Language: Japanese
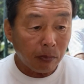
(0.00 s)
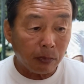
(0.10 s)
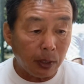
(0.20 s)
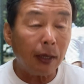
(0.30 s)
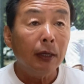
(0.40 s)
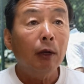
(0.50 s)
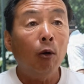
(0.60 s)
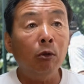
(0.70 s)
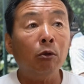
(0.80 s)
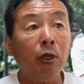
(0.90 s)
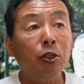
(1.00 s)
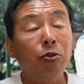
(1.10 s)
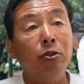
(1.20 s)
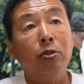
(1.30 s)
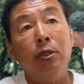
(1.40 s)
で、本当に
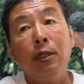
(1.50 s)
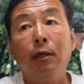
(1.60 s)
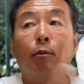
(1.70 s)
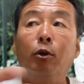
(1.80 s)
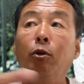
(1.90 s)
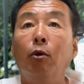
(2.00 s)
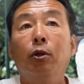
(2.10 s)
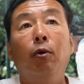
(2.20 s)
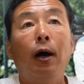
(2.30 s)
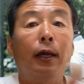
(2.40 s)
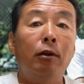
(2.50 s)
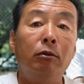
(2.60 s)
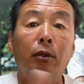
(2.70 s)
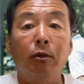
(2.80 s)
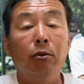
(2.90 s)
純粋にもう競技を上げる
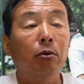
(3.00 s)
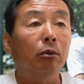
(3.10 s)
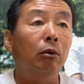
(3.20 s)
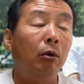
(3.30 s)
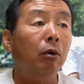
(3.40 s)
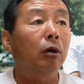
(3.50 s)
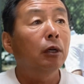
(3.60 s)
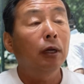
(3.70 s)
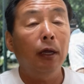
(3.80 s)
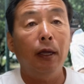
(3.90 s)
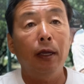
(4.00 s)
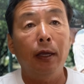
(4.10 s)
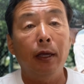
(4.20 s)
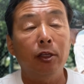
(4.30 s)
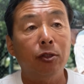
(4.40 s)
ということを、
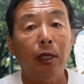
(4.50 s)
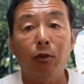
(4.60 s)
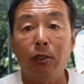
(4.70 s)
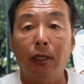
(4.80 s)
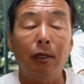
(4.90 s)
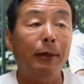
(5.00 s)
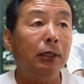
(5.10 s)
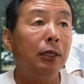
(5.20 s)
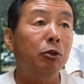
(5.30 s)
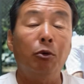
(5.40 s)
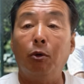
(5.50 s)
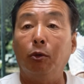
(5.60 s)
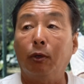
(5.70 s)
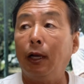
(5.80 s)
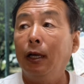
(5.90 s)
えー、主体としてやってますから、その
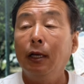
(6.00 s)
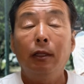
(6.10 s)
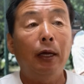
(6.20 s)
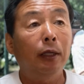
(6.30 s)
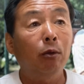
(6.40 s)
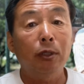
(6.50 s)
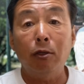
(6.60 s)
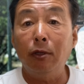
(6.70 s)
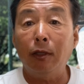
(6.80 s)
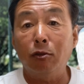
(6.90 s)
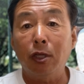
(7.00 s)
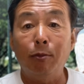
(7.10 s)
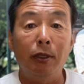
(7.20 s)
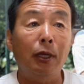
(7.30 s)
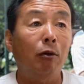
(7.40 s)
コートから、えー、当然
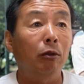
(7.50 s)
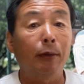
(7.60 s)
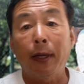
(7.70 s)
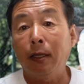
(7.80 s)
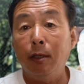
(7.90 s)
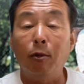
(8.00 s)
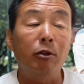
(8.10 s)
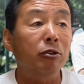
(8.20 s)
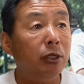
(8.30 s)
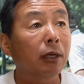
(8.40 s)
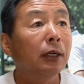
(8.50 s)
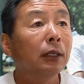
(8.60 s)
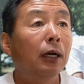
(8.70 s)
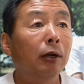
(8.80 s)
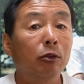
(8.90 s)
グランドスラムにいた子って何人もいるし、
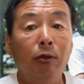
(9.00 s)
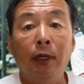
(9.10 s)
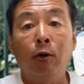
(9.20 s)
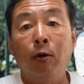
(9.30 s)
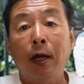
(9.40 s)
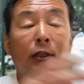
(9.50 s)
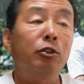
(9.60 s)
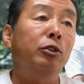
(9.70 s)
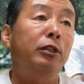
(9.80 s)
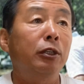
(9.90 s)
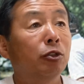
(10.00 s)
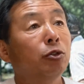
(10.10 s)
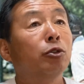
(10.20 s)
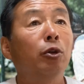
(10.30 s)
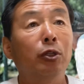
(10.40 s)
あの、そんな子が続き
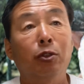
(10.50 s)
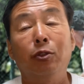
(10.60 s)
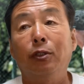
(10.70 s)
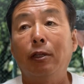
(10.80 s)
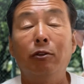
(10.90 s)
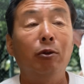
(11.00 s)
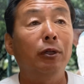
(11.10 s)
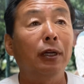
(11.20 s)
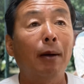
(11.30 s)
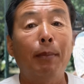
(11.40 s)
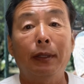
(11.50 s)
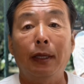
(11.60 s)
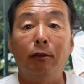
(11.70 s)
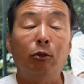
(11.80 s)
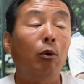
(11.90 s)
続くように作ってるように頑張って
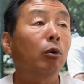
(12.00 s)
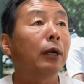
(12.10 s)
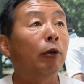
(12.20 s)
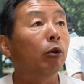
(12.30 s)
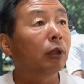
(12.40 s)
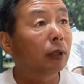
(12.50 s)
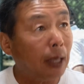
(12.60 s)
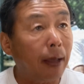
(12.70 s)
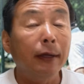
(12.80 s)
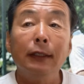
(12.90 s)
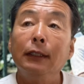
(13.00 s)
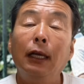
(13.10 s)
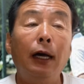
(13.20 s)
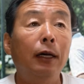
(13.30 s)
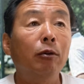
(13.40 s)
いくところなので、
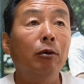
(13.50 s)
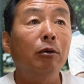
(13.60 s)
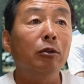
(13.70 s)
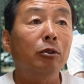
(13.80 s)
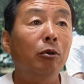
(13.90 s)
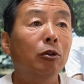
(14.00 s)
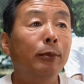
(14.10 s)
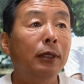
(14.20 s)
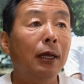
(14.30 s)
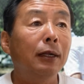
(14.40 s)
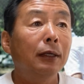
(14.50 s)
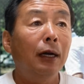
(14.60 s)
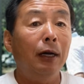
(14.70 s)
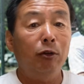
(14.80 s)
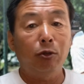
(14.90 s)
あのー、そういう意味で、
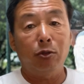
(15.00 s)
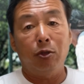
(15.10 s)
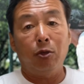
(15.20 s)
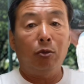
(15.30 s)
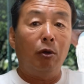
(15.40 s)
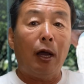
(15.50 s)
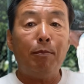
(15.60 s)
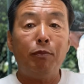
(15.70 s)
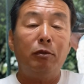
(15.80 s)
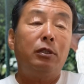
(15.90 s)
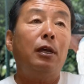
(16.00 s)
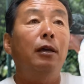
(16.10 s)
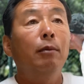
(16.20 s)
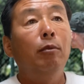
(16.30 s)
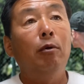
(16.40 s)
あの、一つのショットを反復し
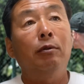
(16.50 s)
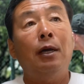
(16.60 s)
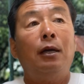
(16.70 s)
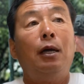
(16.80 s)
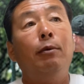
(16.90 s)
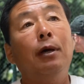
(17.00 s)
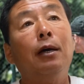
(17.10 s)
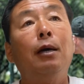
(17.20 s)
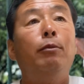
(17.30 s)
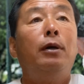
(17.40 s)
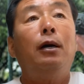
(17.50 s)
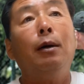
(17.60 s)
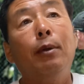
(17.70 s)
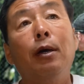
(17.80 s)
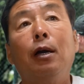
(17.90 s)
て、もう何回も何回も何
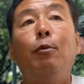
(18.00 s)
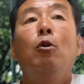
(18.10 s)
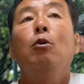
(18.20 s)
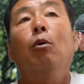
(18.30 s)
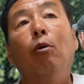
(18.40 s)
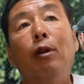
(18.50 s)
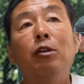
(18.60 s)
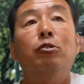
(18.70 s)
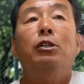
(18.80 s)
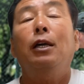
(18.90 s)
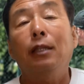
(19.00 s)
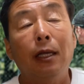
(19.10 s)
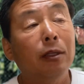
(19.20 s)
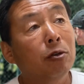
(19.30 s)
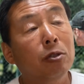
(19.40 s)
回も何回もこの練習したいん
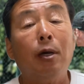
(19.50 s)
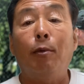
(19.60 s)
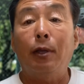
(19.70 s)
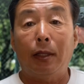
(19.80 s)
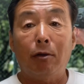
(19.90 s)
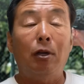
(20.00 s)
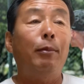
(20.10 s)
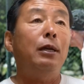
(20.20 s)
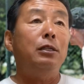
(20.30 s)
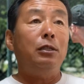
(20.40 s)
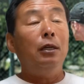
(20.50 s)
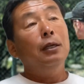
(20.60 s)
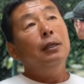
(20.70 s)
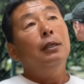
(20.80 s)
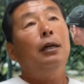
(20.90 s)
だっていう人はもうやってくればいいし、
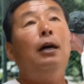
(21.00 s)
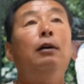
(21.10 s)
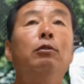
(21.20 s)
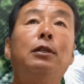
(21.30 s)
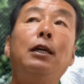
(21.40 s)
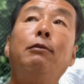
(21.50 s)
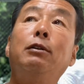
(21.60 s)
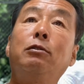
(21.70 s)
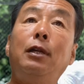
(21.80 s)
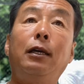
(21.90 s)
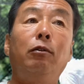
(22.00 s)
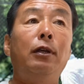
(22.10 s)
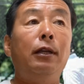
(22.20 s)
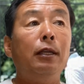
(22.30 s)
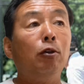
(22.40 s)
あの、最近は少ないけど
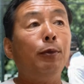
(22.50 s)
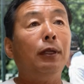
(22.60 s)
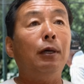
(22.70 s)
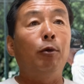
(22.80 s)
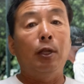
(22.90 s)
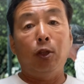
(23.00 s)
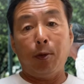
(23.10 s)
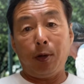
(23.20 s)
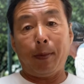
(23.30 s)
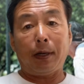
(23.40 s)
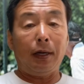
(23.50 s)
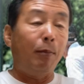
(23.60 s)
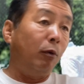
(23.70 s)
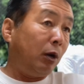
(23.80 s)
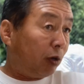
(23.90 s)
ね、ネットプレイヤーはもうネットプレばっかりで、
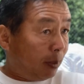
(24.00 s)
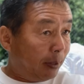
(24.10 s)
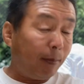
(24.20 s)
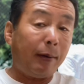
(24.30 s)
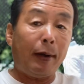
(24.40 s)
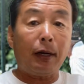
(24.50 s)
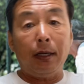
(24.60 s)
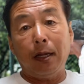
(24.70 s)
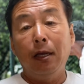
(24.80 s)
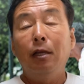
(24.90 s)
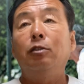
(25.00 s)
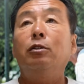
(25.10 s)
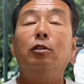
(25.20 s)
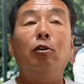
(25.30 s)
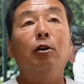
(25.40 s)
ボレロ決めたばっかりね、
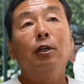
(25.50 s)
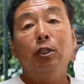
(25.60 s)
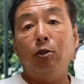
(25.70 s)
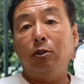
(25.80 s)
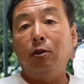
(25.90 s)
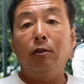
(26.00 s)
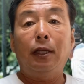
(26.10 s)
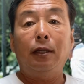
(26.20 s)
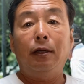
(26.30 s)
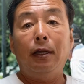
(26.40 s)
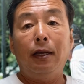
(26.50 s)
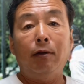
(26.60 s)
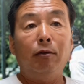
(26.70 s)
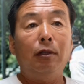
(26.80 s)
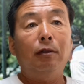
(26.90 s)
ずっと一つの、なんていうかね、あ
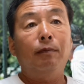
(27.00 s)
の、